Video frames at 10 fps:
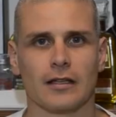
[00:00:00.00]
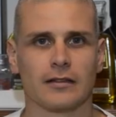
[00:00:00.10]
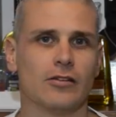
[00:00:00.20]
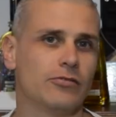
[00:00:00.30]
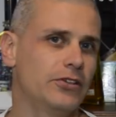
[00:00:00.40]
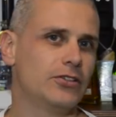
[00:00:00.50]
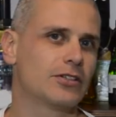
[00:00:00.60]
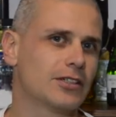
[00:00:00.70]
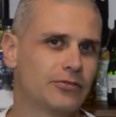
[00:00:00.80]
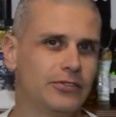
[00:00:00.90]
Tem um
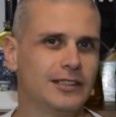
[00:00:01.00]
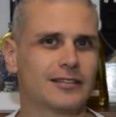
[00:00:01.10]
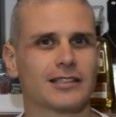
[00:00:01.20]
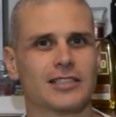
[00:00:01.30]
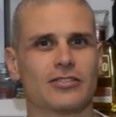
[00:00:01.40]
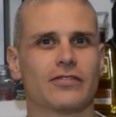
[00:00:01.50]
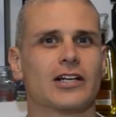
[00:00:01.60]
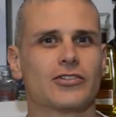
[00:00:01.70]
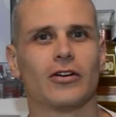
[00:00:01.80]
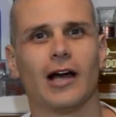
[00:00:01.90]
vídeo que eu fiz que a gente
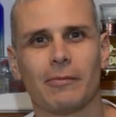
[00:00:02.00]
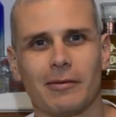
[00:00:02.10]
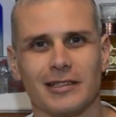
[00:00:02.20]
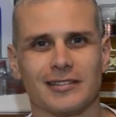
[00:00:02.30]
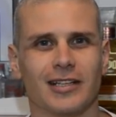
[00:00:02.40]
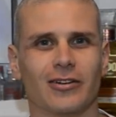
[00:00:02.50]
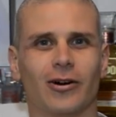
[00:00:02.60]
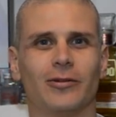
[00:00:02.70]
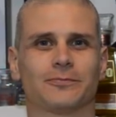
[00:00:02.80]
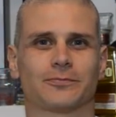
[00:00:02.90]
viajou lá pra
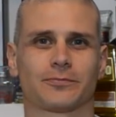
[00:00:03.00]
Maceió,